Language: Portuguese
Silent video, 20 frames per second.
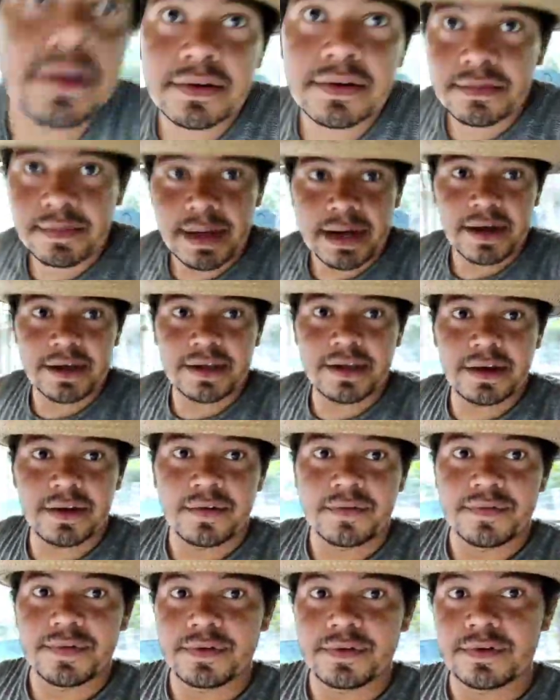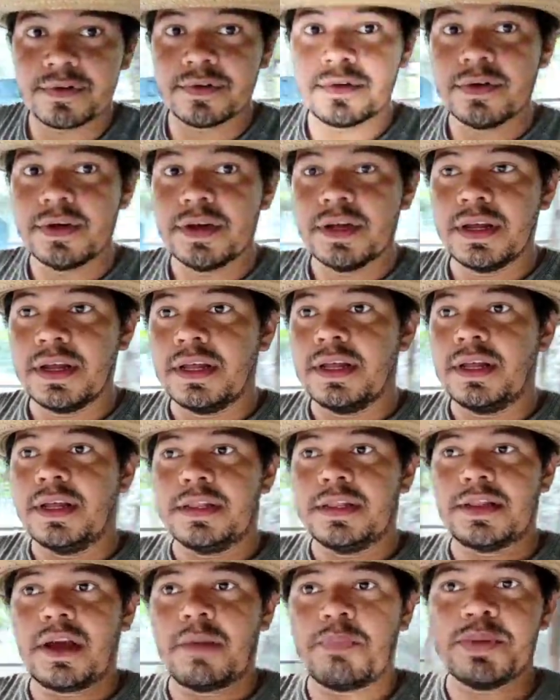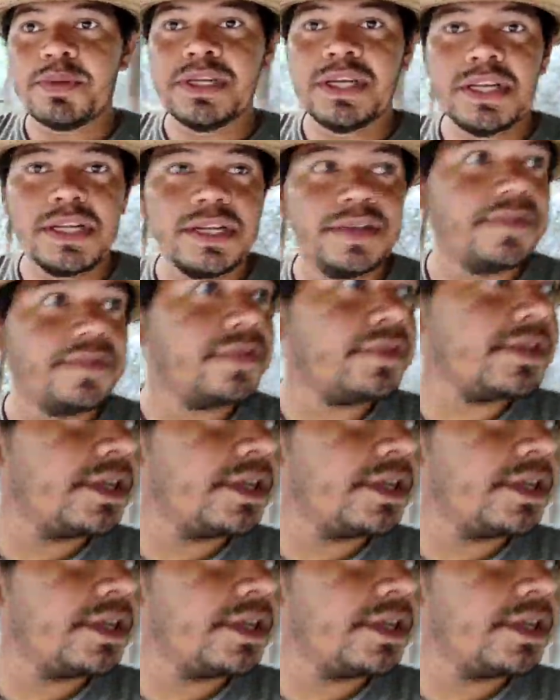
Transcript: ó. Mas aí, ó, ficou... Tá pedilinha, viu,